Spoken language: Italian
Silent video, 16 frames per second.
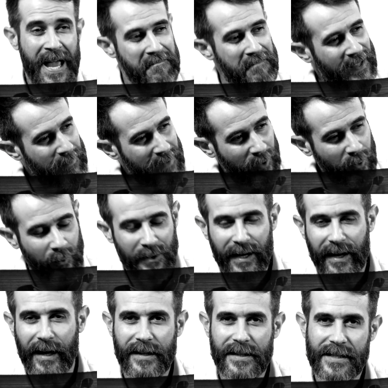Ma l'abbiamo
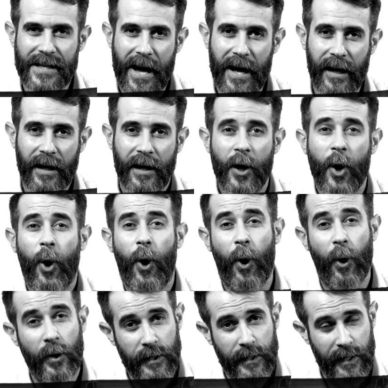dovuta realizzare
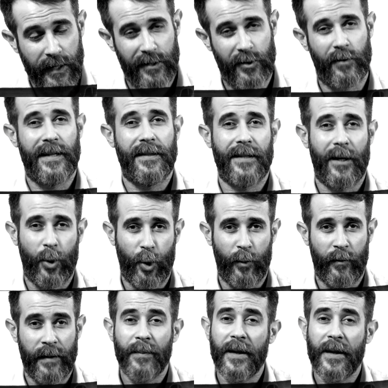oltre 99.